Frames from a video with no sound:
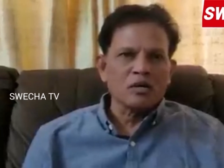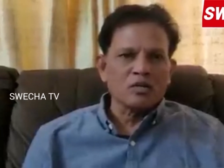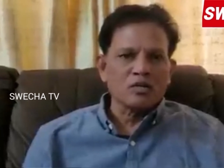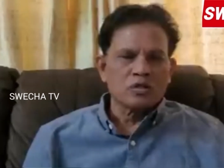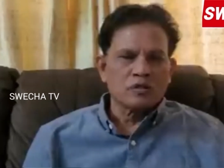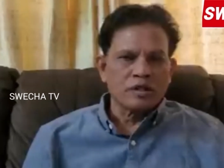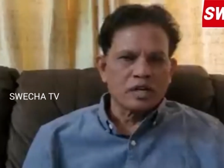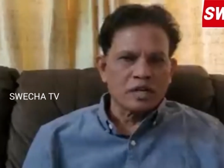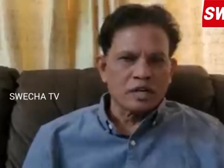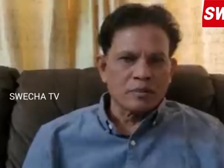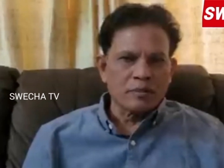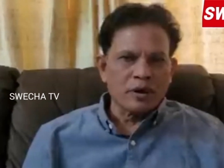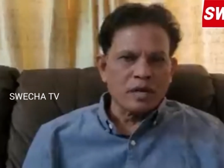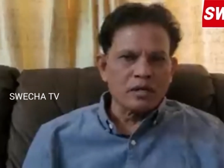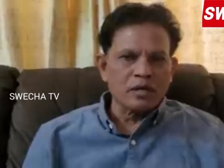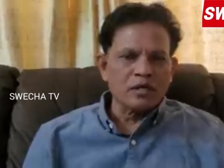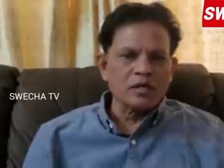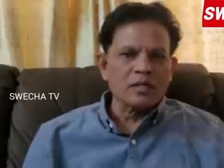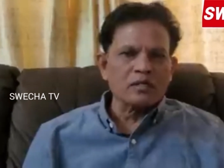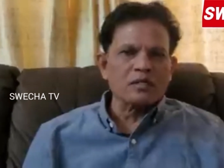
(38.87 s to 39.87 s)
సో
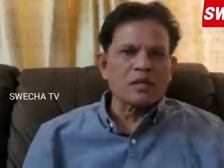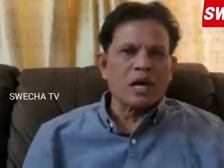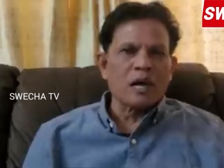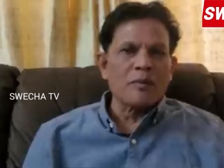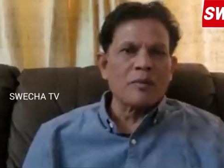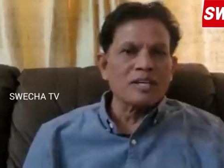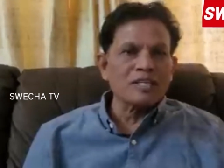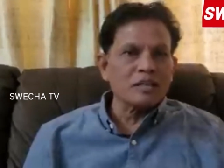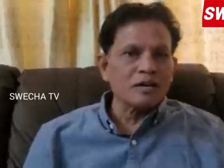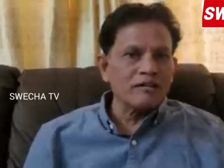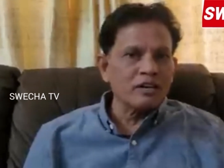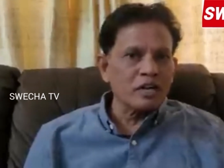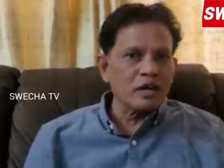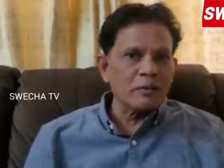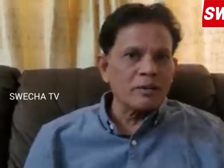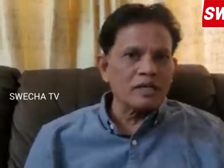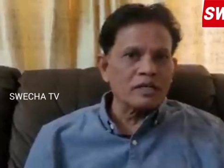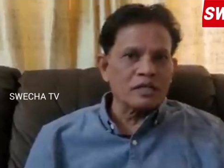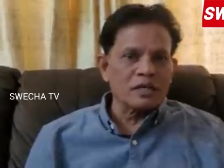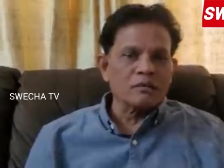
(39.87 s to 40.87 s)
వెనుకబాటు అంటే సామాజిక
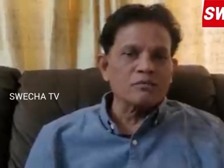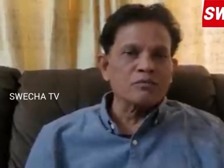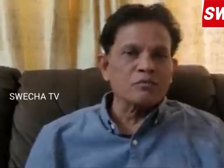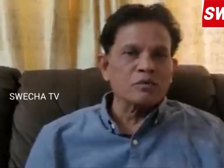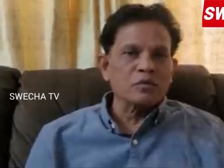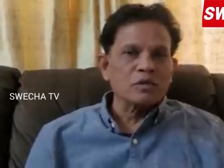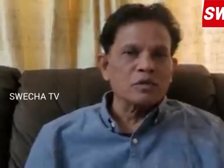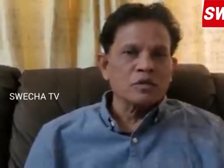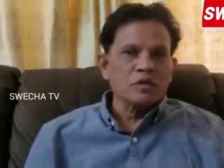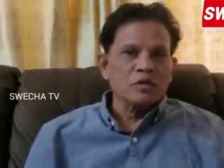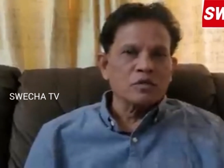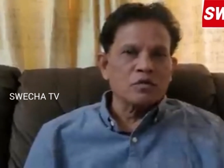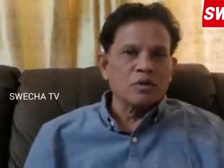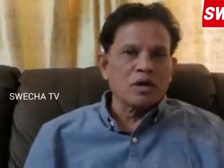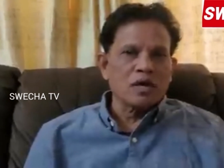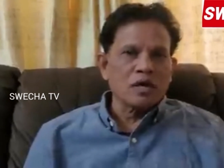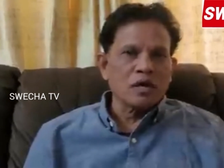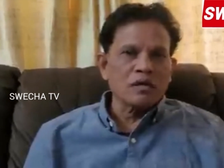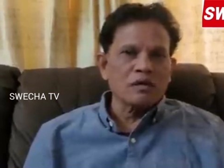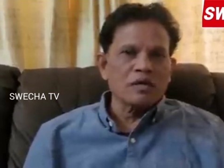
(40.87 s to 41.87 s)
వెనుకబాటుతనం
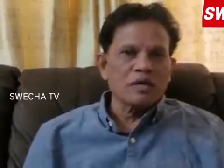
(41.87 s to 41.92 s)
ద్వారా